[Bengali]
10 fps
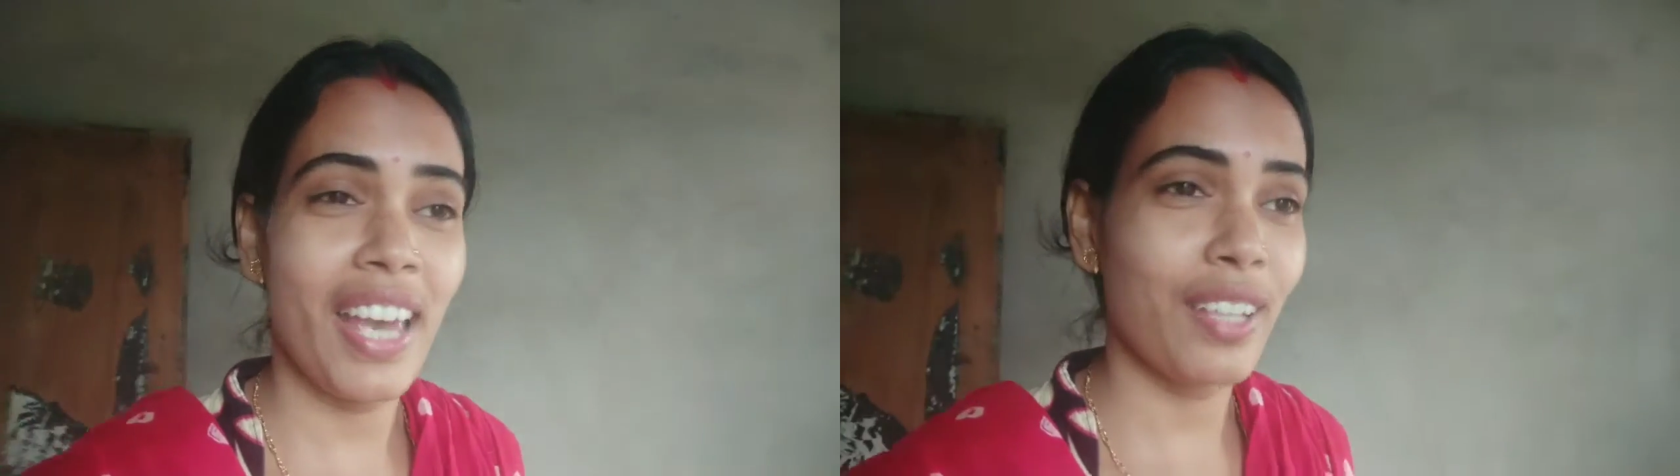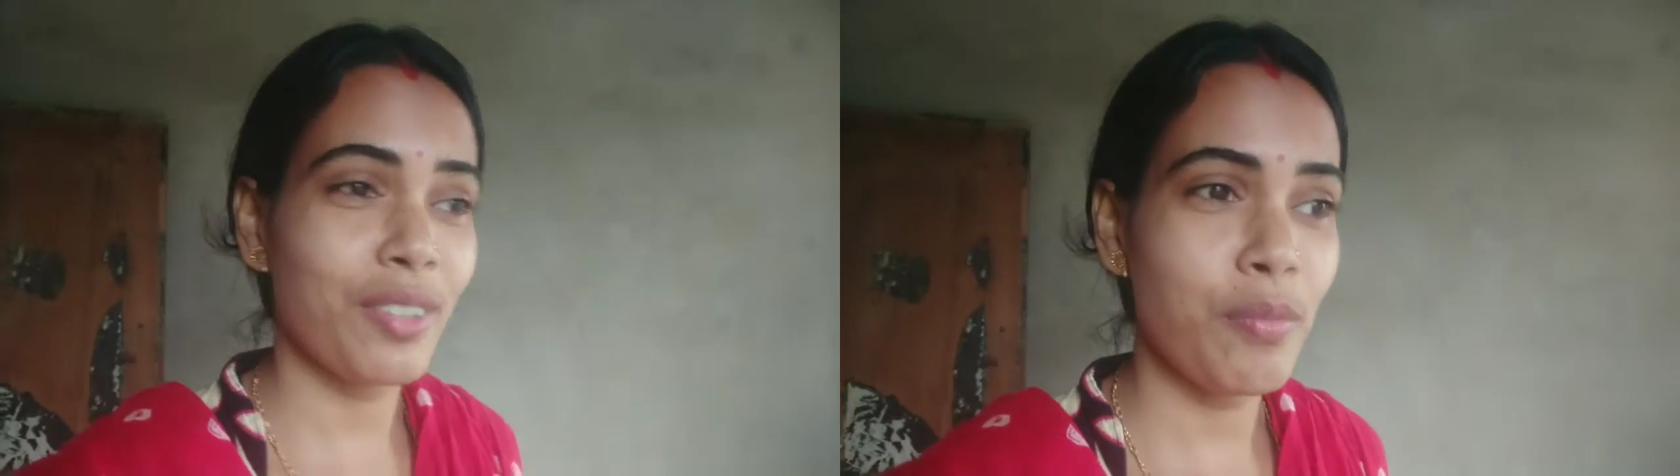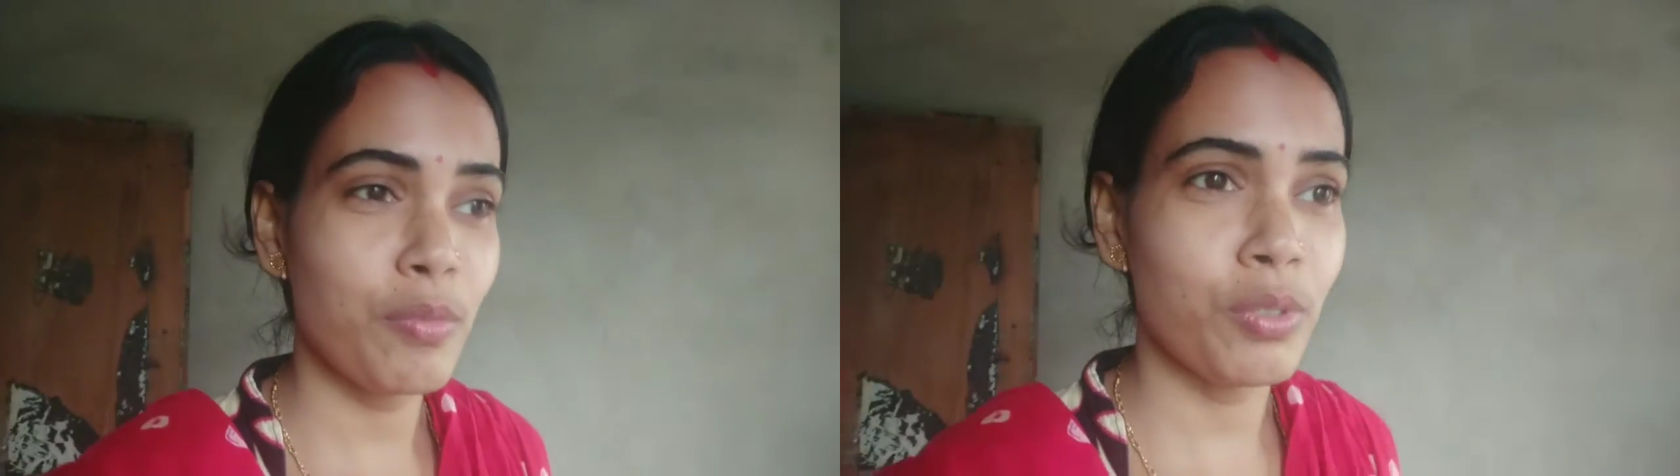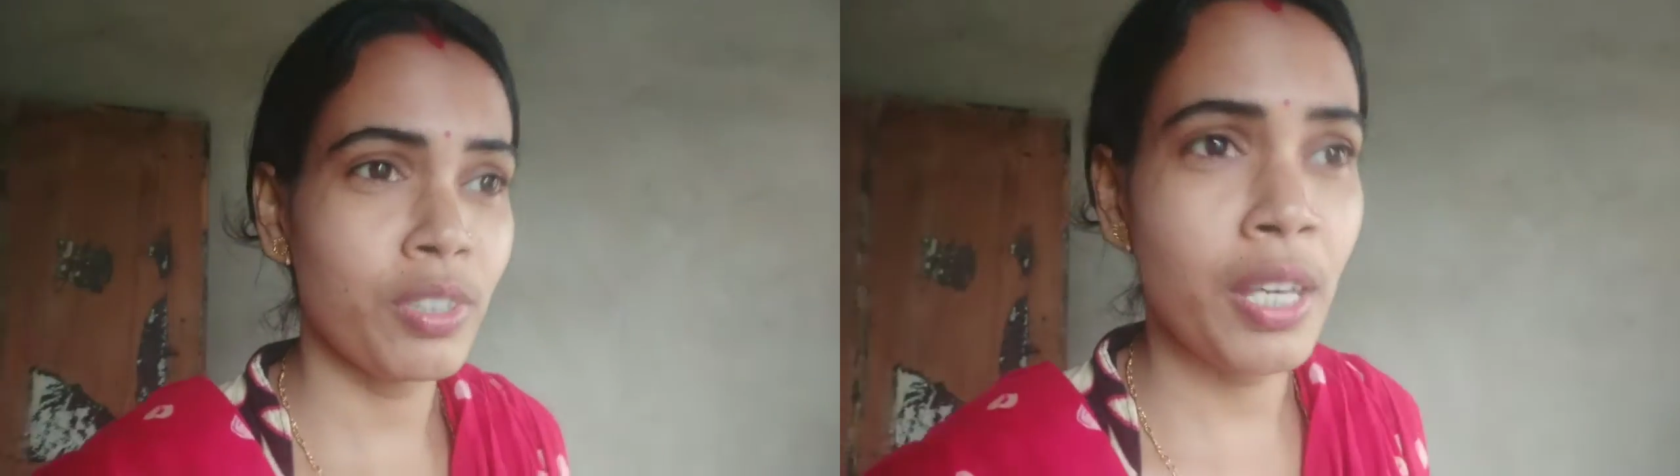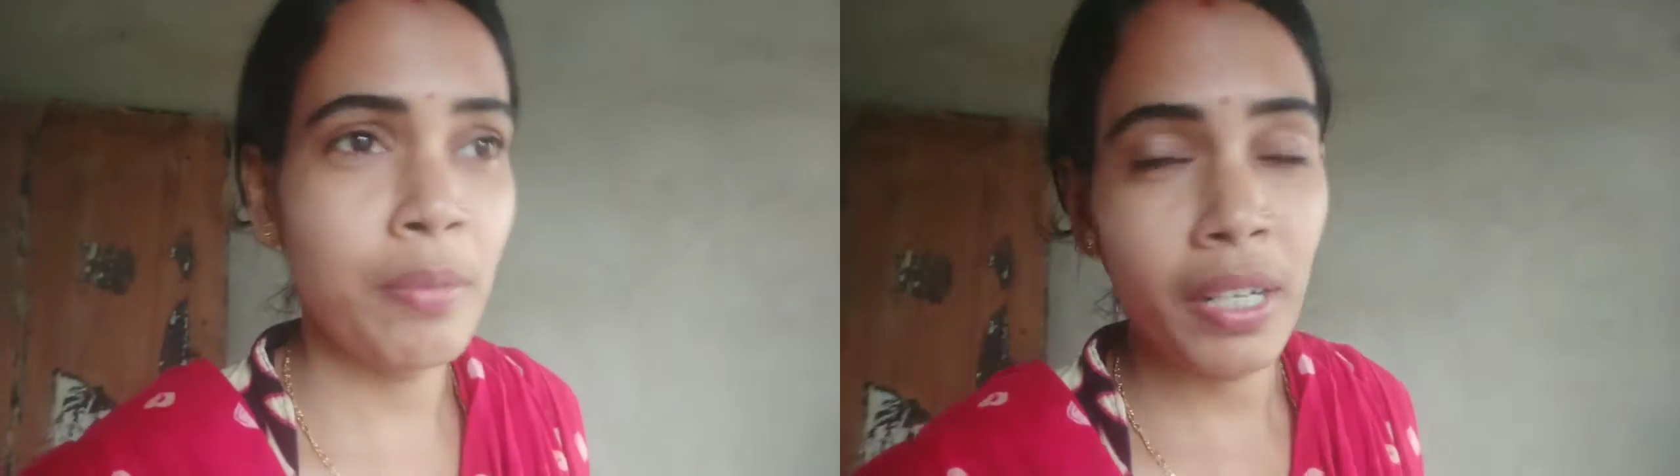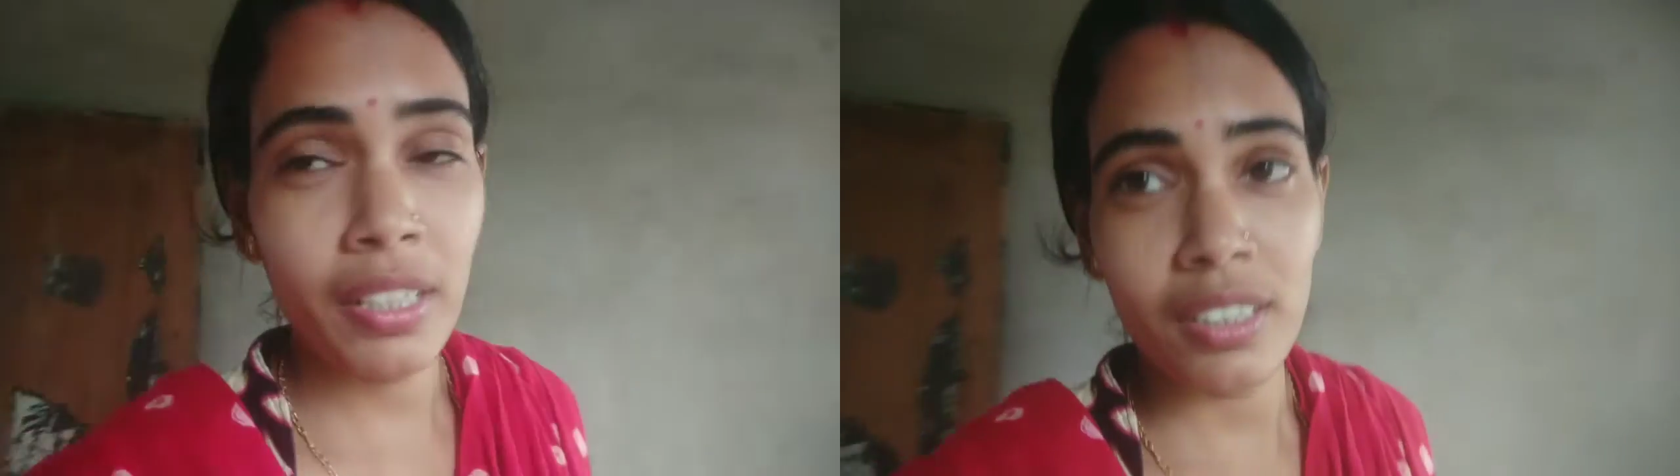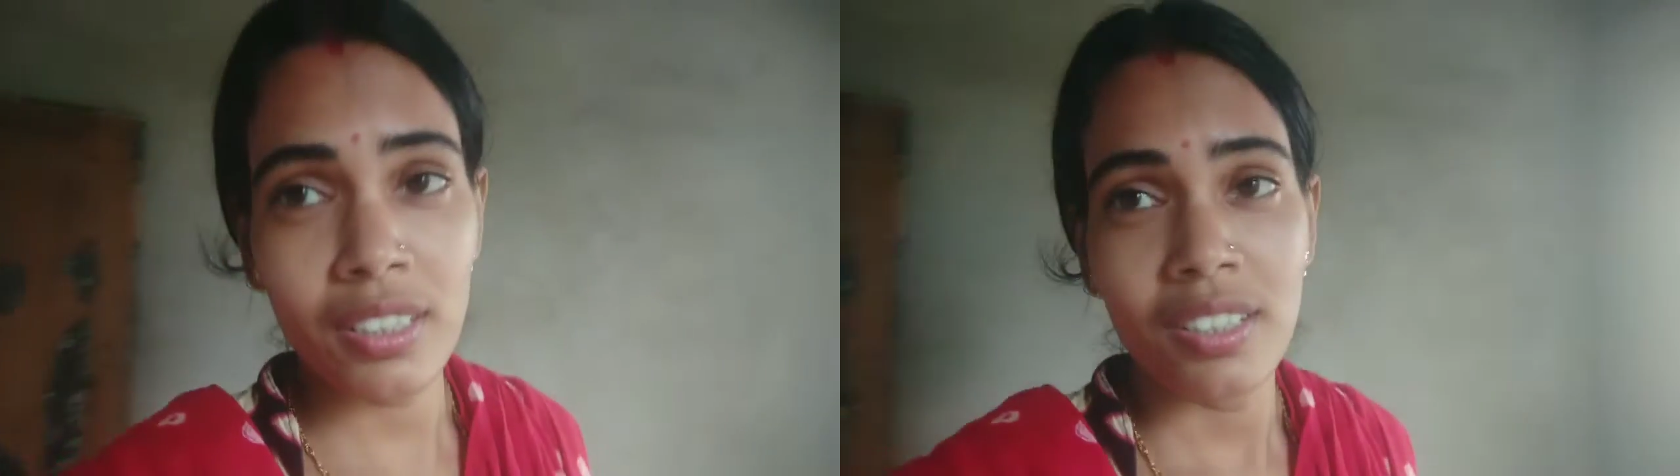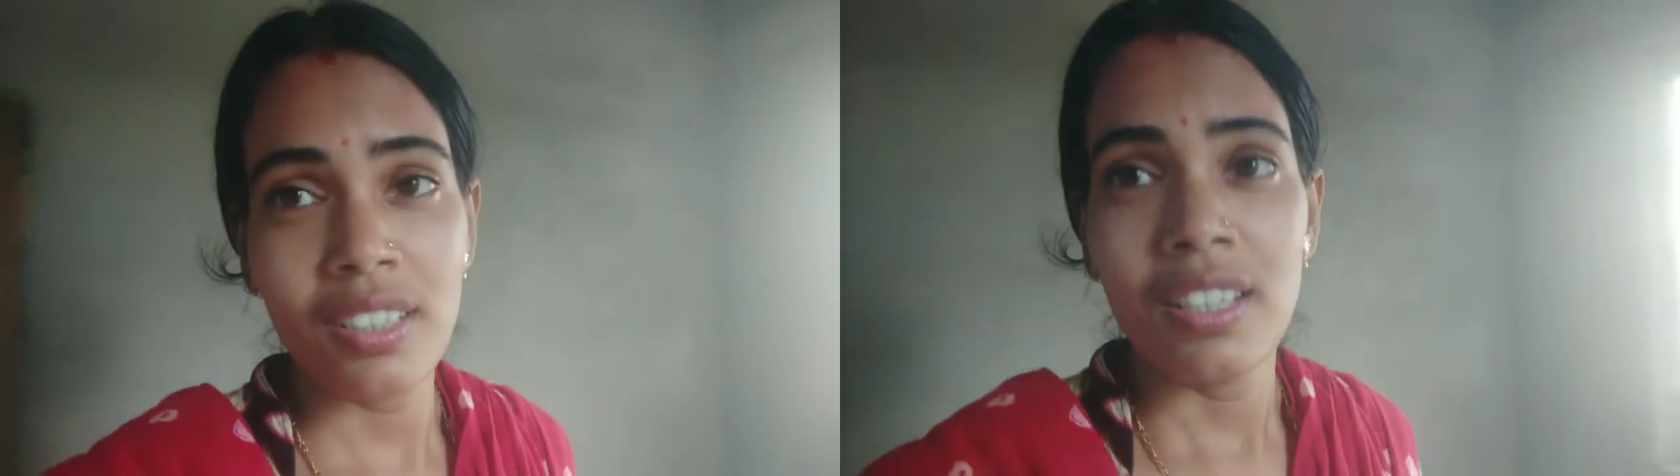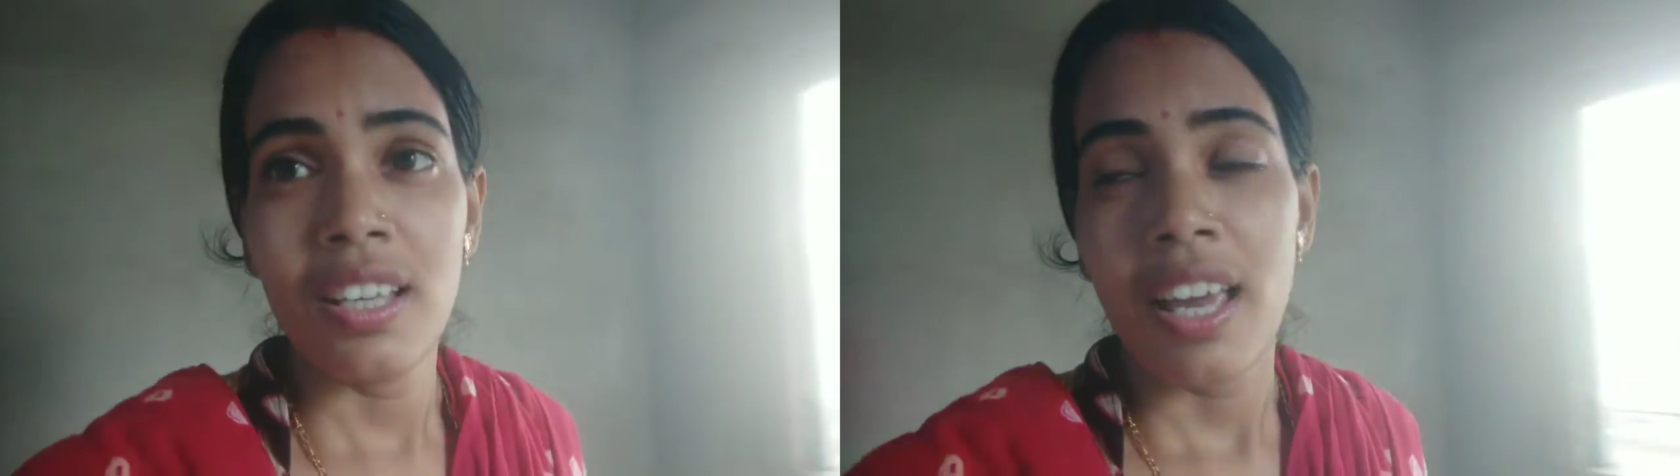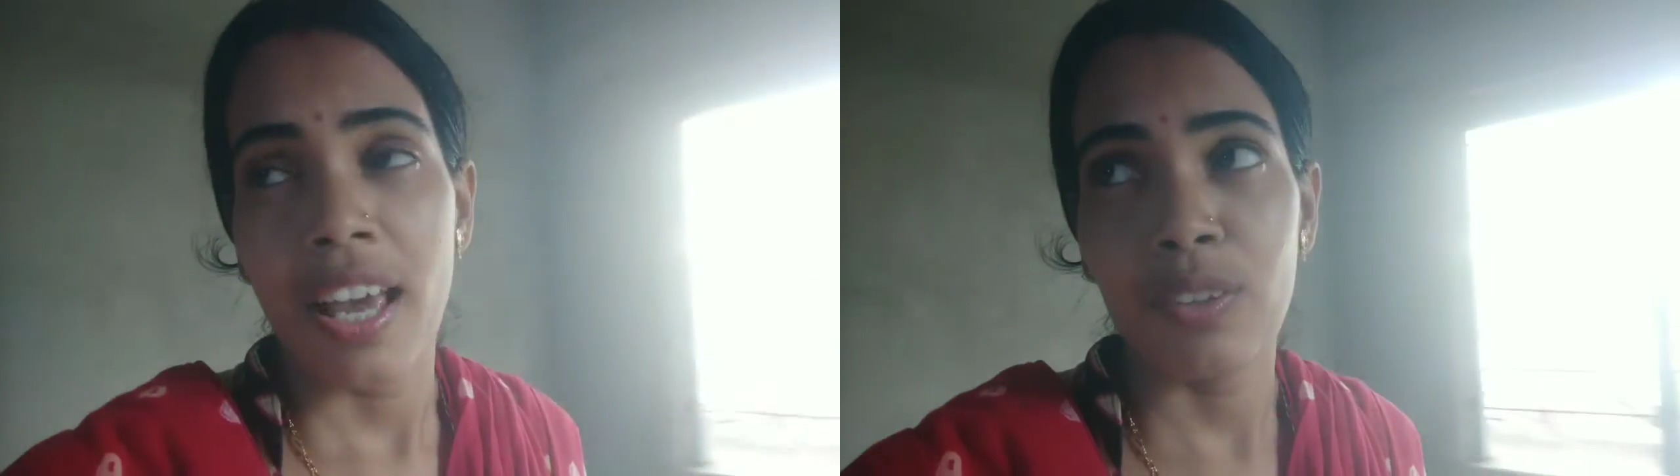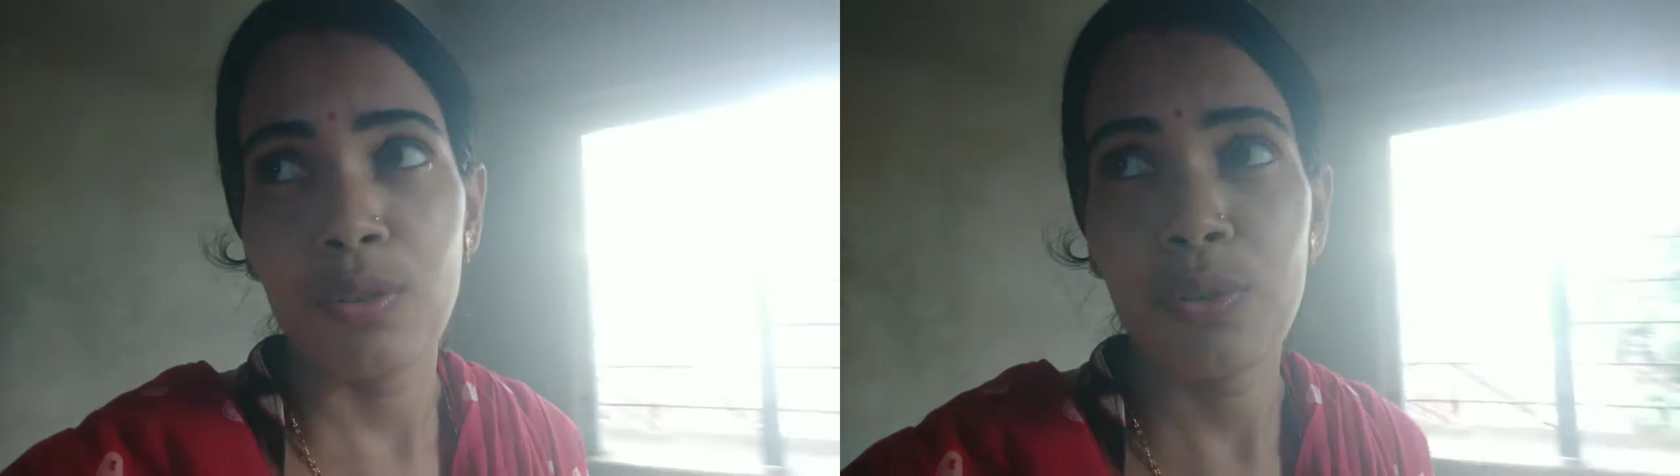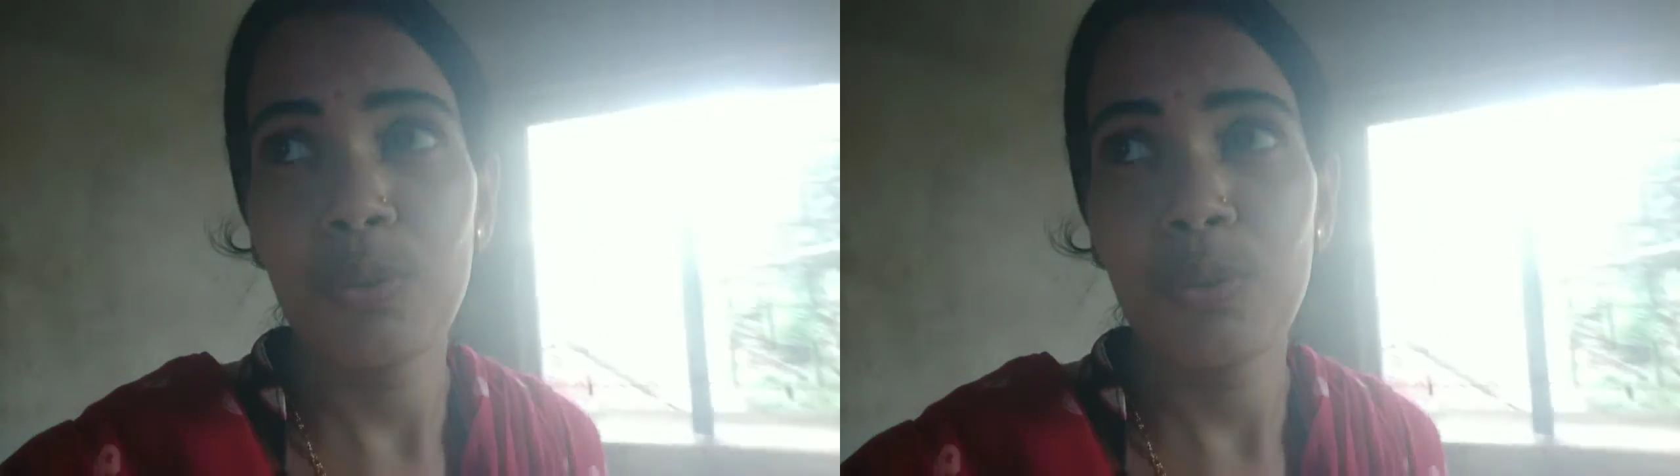একদম উঠতেই পারিনি এত শরীর